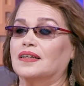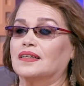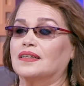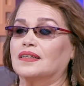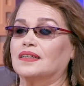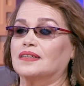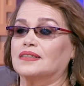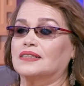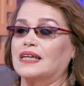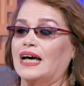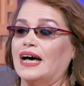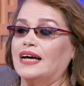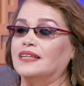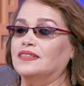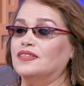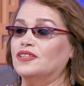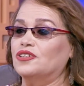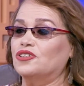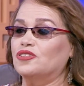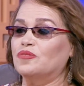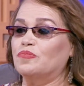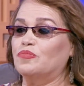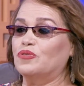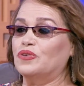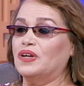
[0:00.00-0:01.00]
ساعات
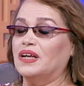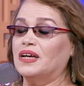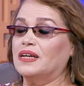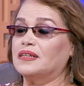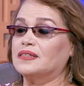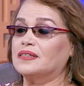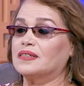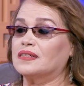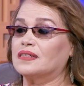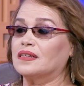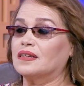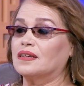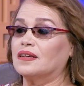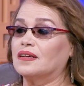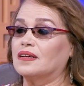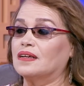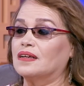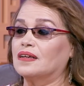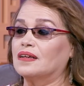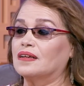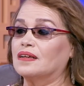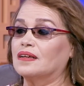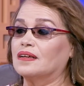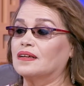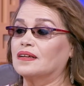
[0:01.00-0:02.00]
يجيبوا ناس
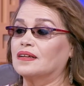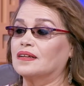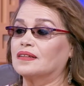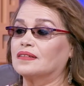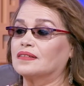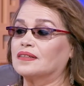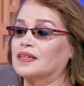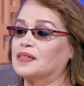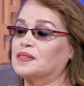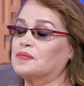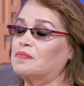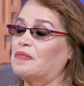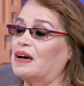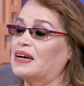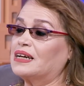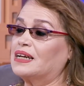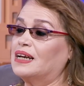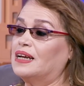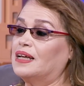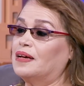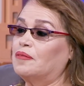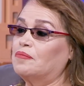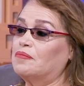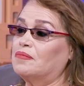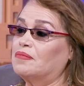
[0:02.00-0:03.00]
آه، تسمع
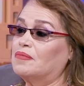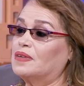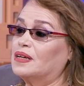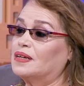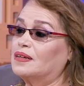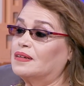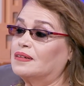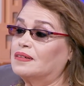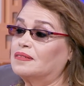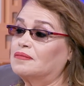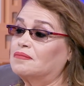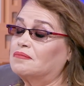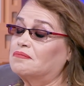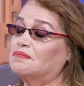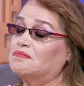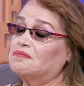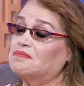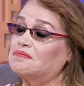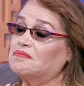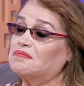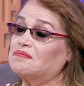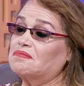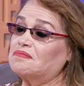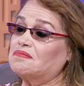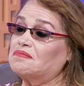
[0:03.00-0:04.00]
كلام
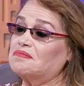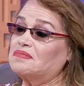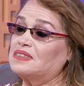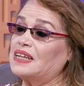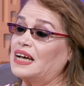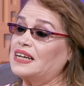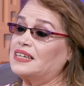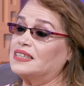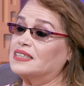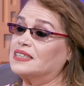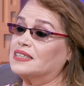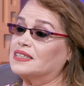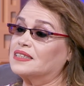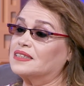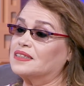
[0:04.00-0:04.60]
نعرفش